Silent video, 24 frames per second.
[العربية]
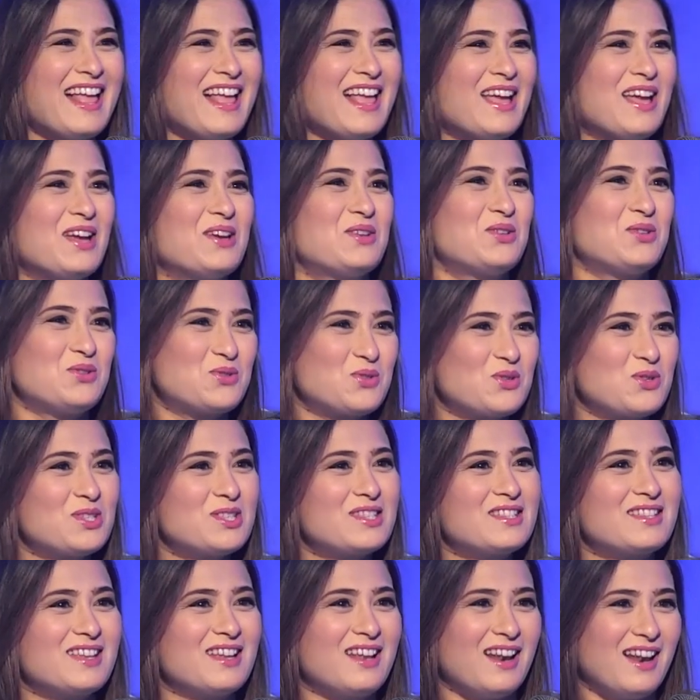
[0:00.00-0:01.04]
صحيه ولا إيه؟
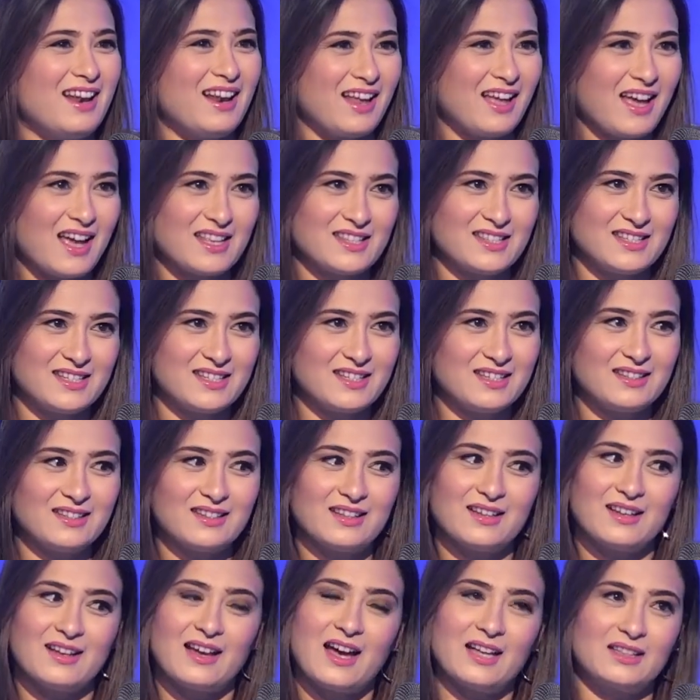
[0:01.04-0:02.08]
جست
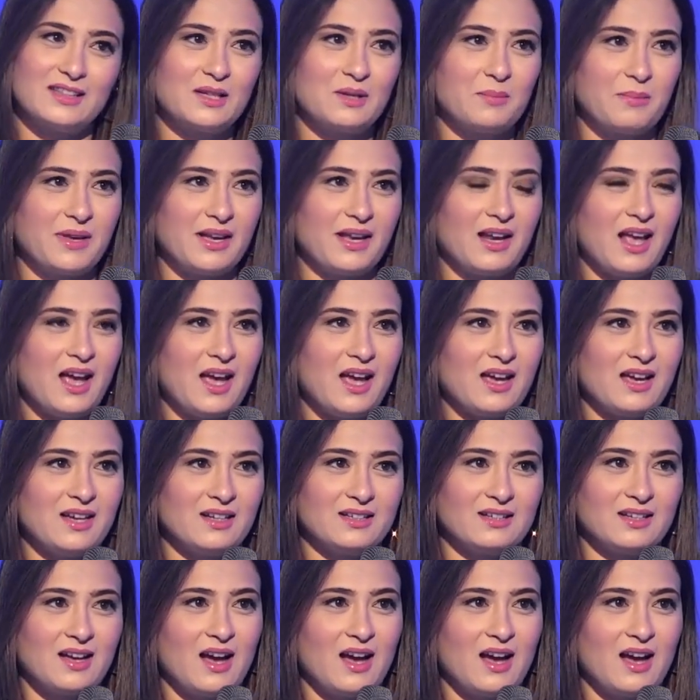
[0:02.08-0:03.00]
القديد خاطر مالح